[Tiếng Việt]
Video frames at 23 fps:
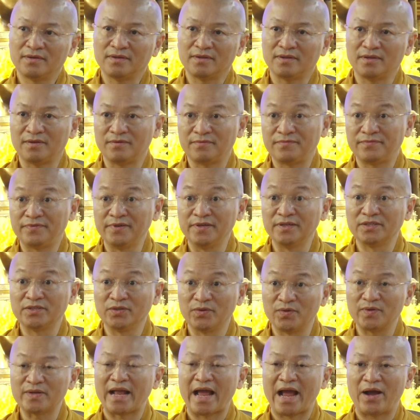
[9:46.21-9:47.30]
là phương
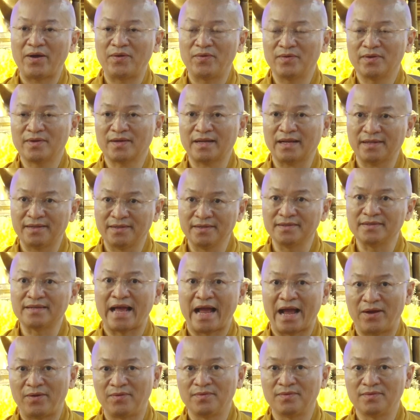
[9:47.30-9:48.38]
thuốc nào cách thức
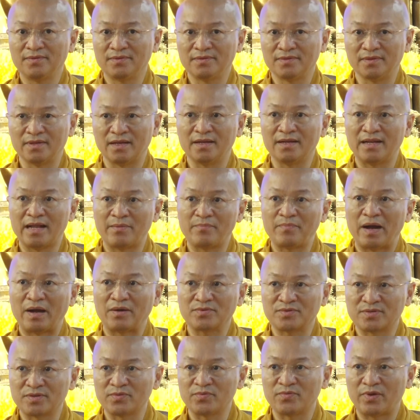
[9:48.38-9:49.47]
nào để đảm
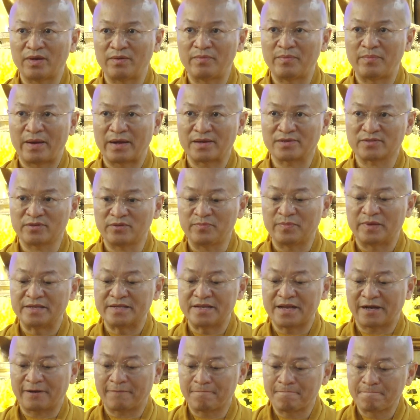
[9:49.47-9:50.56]
bảo sức khỏe và mạng số bệnh
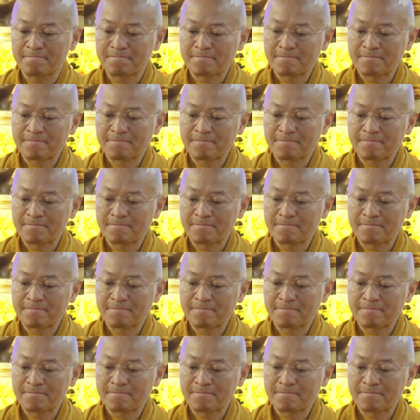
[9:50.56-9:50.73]
nhân